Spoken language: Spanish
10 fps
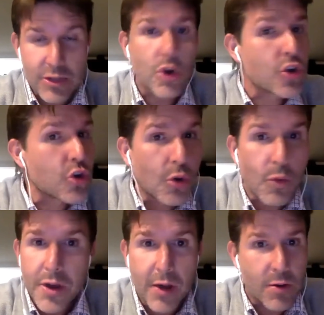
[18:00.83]
Yo hoy no
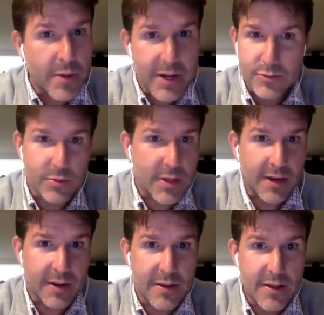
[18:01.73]
voy a volver a
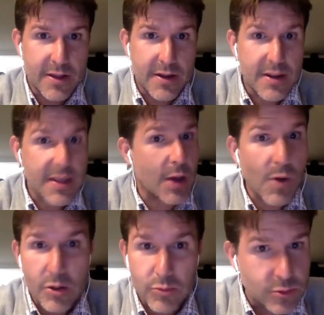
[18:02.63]
estudiar, ni he
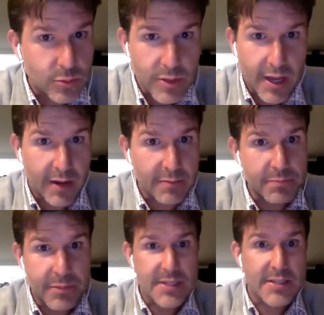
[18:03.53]
vuelto a estudiar
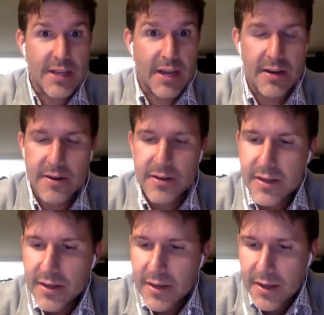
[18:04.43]
presencial.
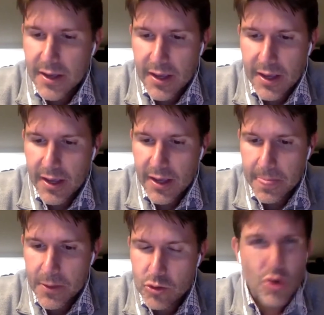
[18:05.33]
Eh,
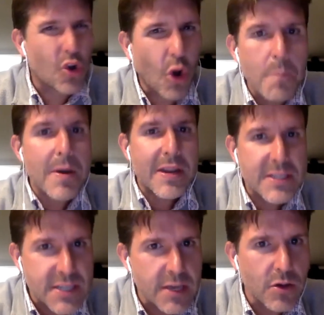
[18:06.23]
soy un
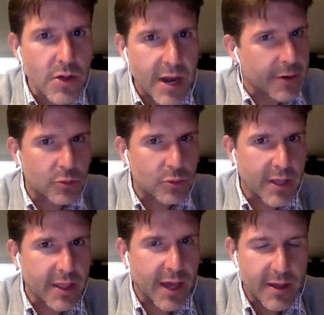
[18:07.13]
convencido de la
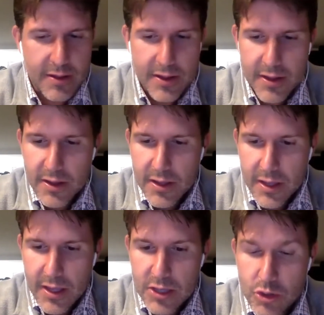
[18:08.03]
virtualidad
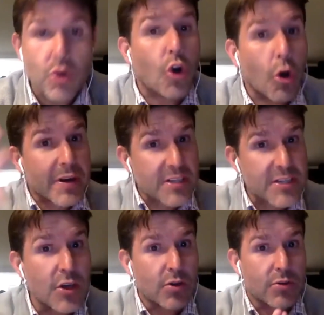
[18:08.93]
y soy un
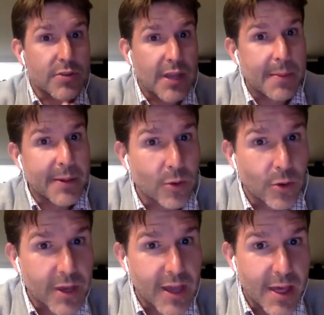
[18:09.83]
convencido de la
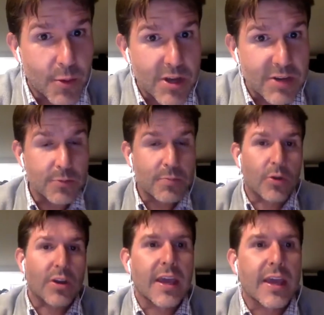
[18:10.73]
metodología de Westfield
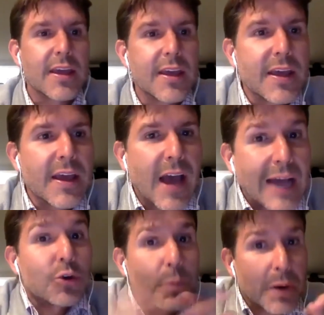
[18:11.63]
porque
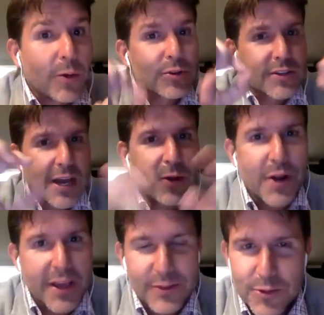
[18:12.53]
a tu pregunta y ya
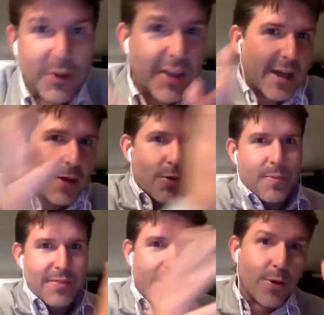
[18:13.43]
conecto, yo quería
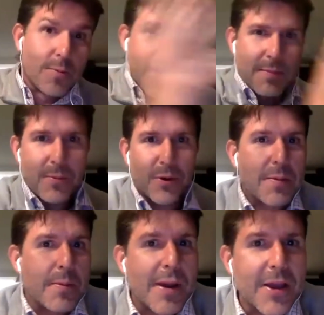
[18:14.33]
devolverme
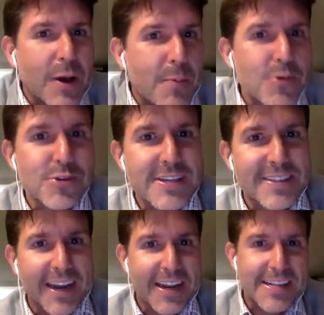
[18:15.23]
porque me imagino que muchos
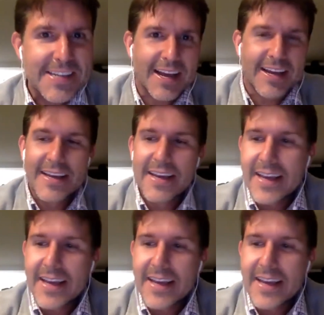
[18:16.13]
están en esa...